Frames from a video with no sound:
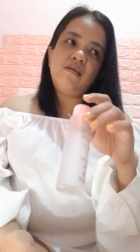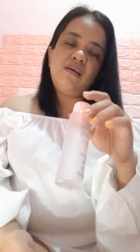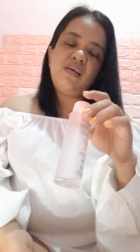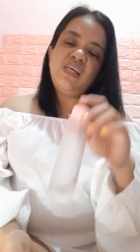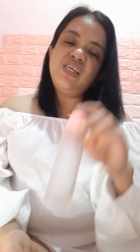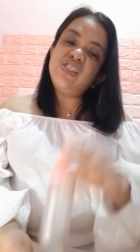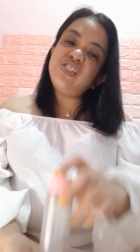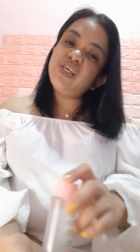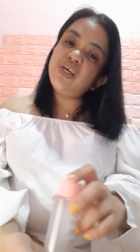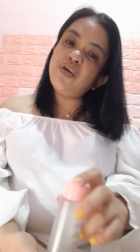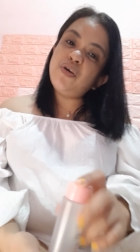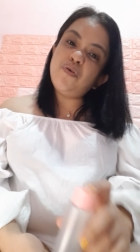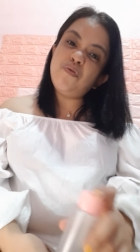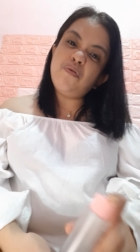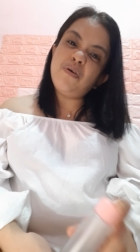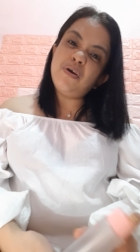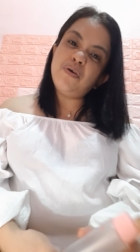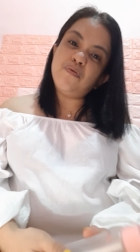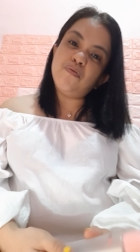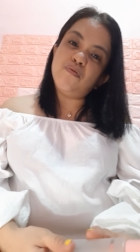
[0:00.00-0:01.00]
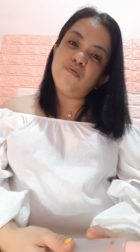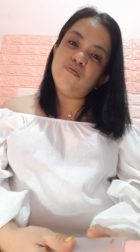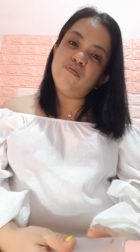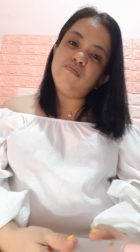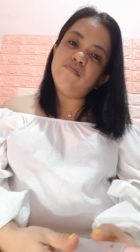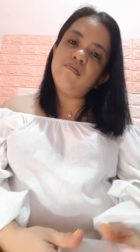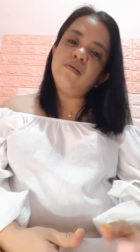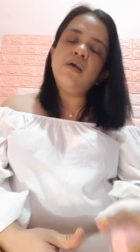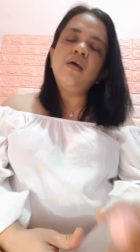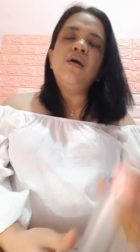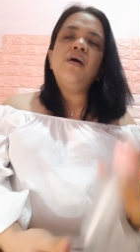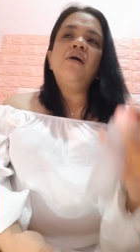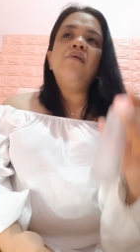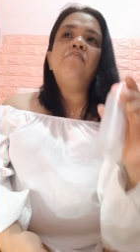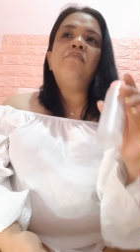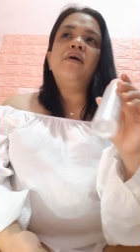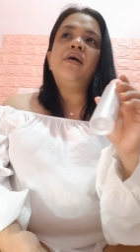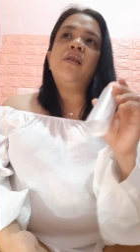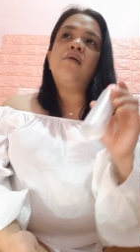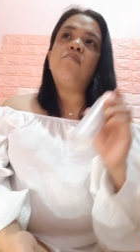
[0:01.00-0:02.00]
ECQ ngayon,
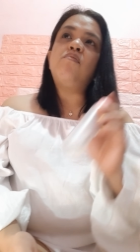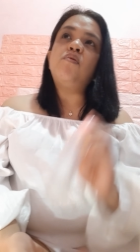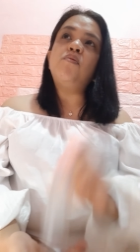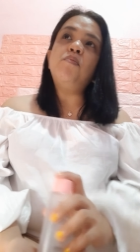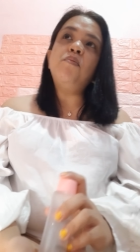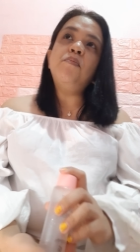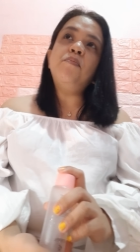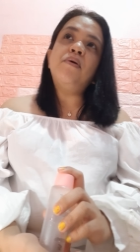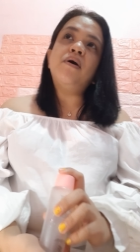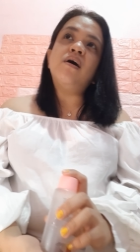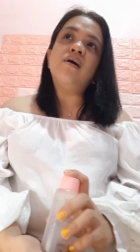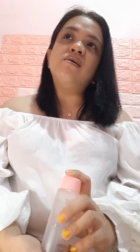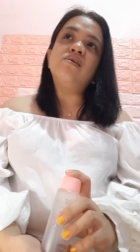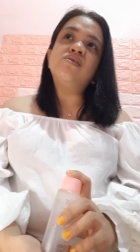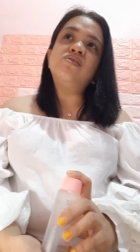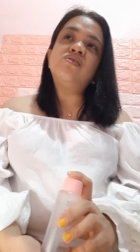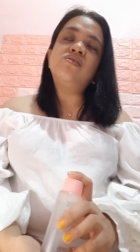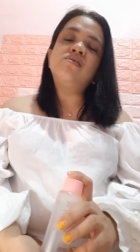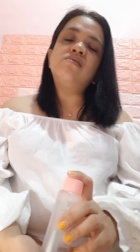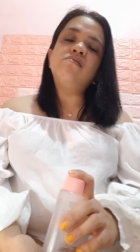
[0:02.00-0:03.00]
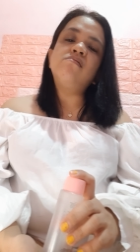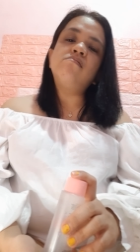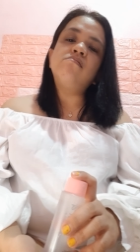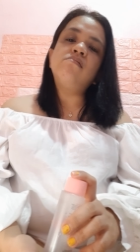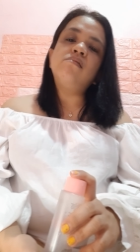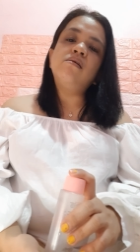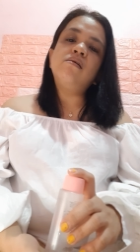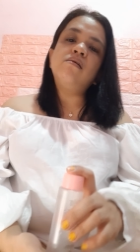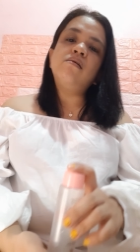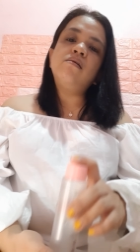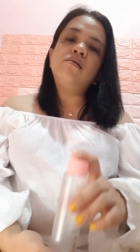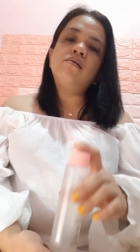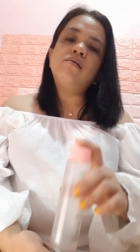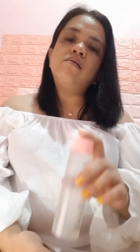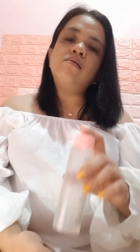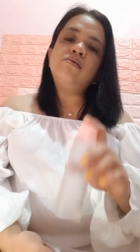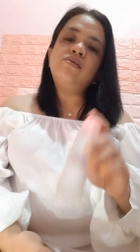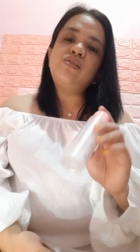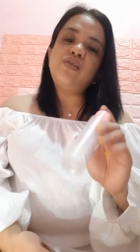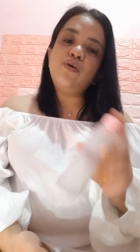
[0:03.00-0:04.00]
may rab lumabas,
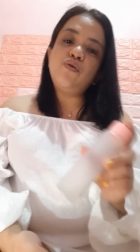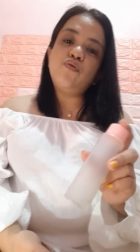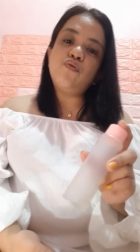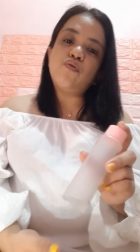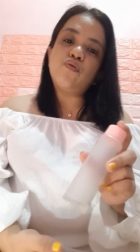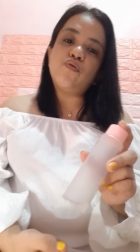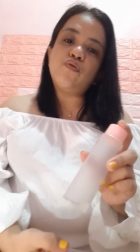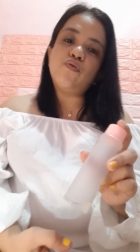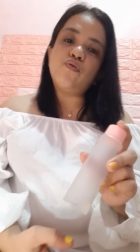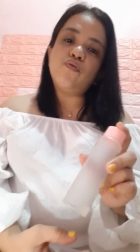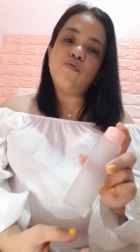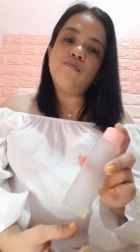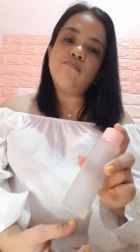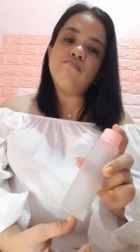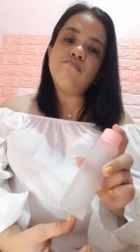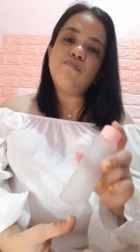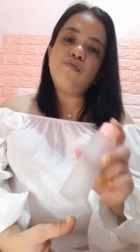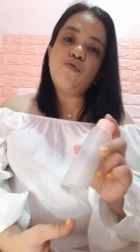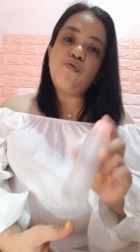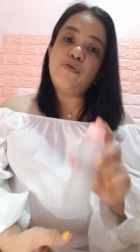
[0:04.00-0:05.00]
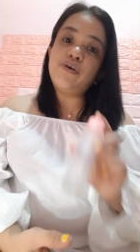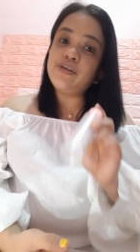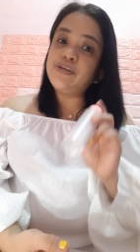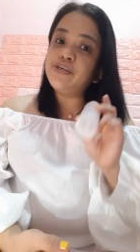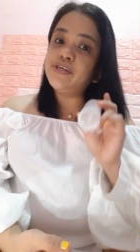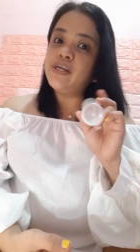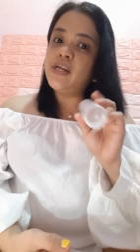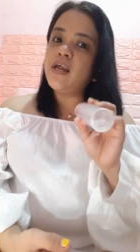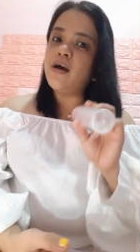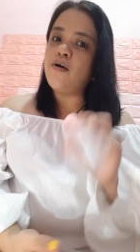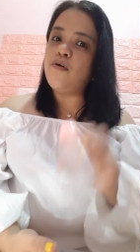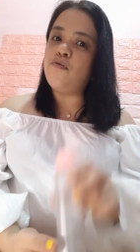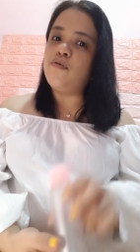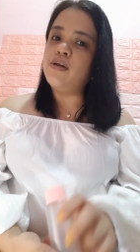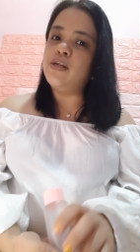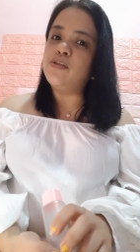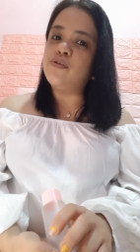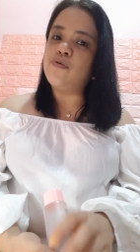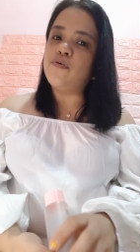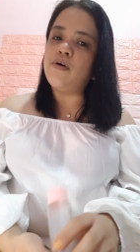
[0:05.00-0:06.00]
siguro order oh, na lang ako
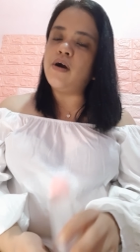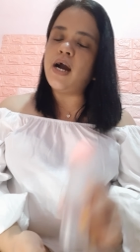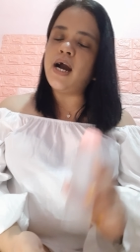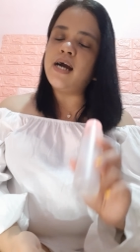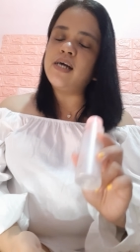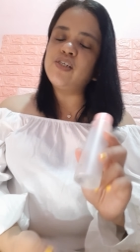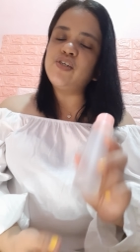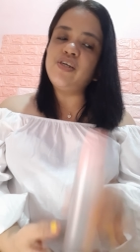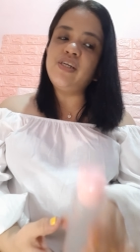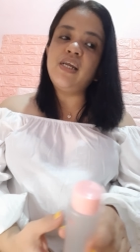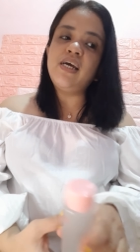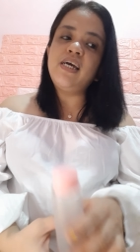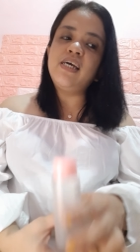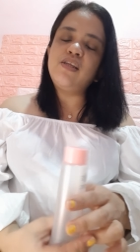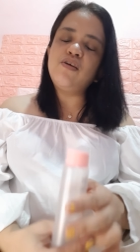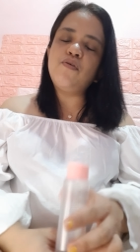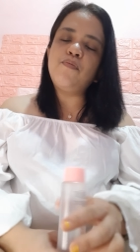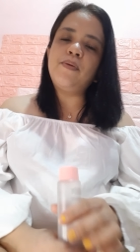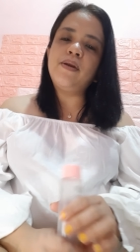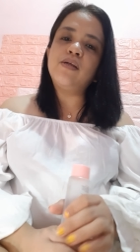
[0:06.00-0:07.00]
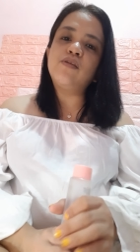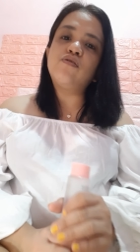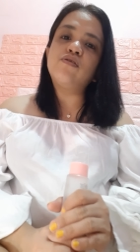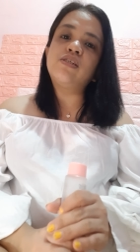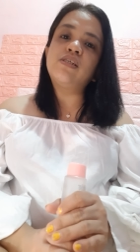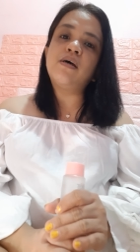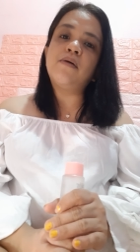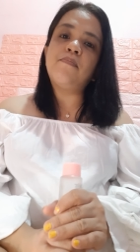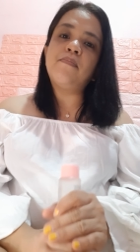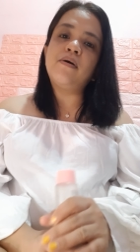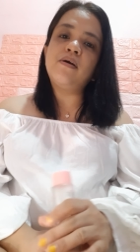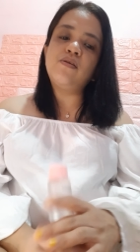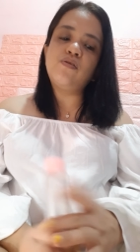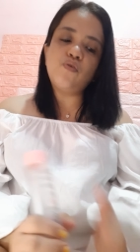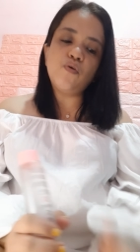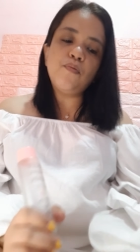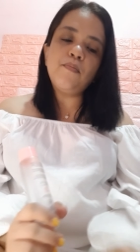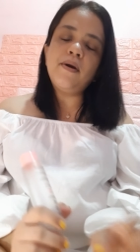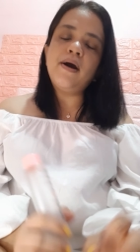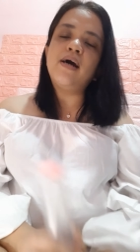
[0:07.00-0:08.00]
nito. Actually, nag ko pala to sa
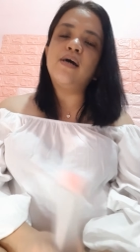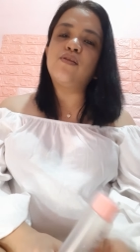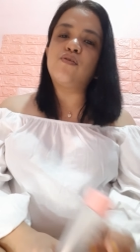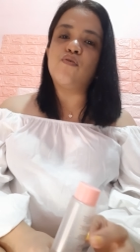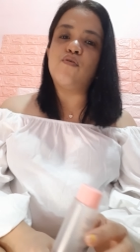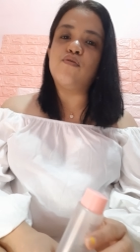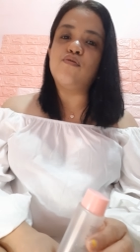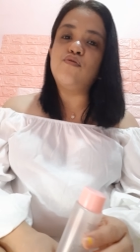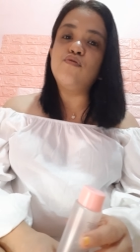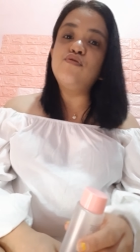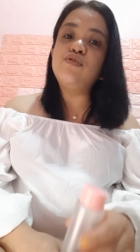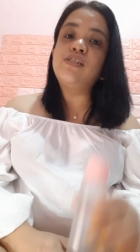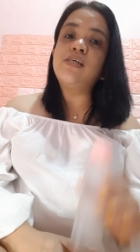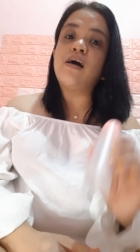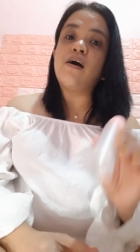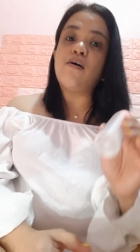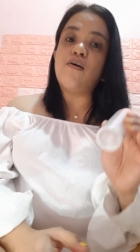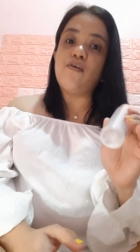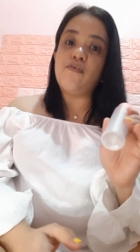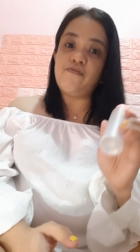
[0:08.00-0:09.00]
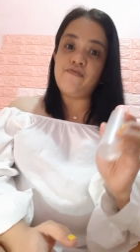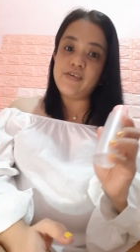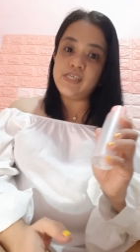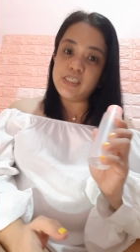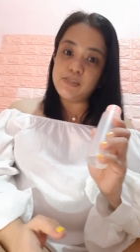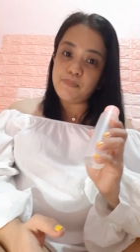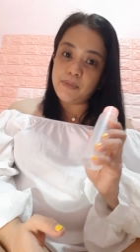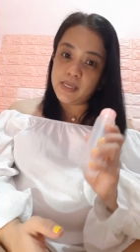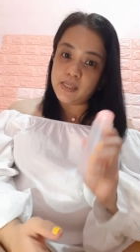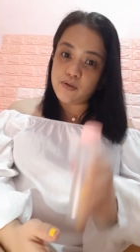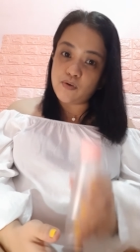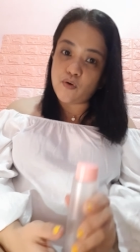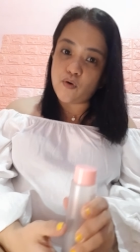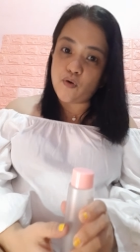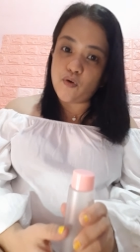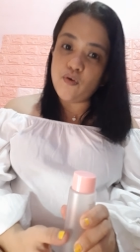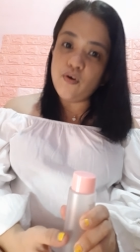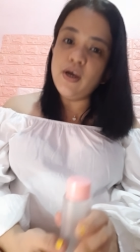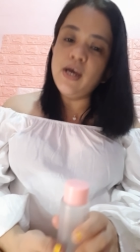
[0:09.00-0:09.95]
itong mga to, dun sa ka-office mate ko